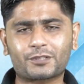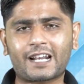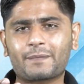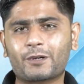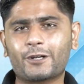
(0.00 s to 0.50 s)

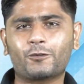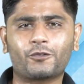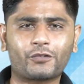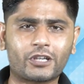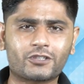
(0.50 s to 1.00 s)
सब्सक्राइब करें
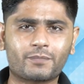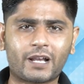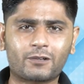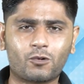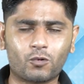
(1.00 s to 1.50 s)
नोटिफिकेशन
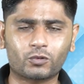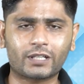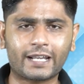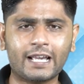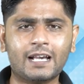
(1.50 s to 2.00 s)
बेल को
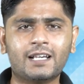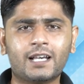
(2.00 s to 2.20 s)
ऑन करें